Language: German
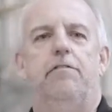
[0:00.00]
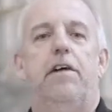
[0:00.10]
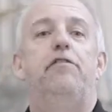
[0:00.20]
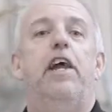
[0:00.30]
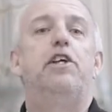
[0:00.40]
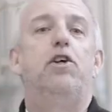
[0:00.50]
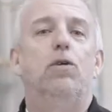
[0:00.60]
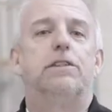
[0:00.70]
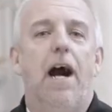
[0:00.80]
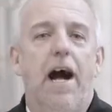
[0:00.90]
Wenn wir
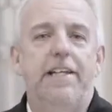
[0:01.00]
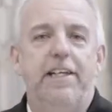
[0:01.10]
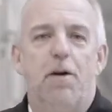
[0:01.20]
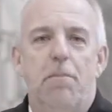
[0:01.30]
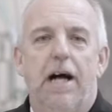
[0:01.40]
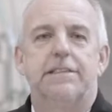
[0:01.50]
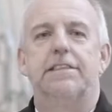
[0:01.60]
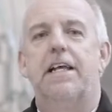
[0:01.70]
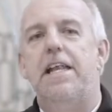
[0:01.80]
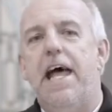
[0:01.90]
User
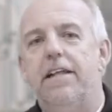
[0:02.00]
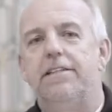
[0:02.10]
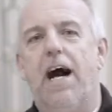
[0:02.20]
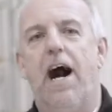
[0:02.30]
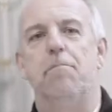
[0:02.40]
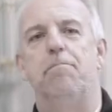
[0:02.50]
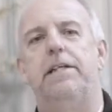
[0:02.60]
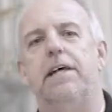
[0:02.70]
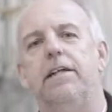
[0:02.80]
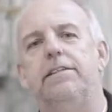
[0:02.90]
einigermaßen gelernt haben,
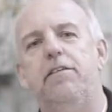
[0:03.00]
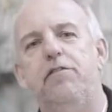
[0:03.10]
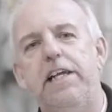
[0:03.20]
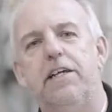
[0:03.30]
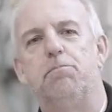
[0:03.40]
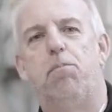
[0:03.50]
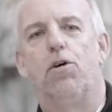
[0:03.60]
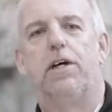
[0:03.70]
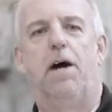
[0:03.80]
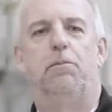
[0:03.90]
mit
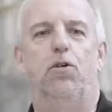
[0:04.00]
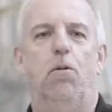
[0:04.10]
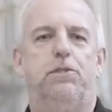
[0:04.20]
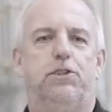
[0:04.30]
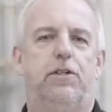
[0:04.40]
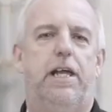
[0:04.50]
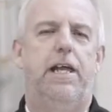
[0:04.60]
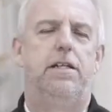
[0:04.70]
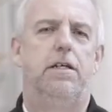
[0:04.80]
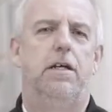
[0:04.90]
Antivirenprogrammen
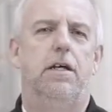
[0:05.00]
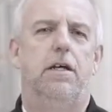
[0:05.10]
umzugehen,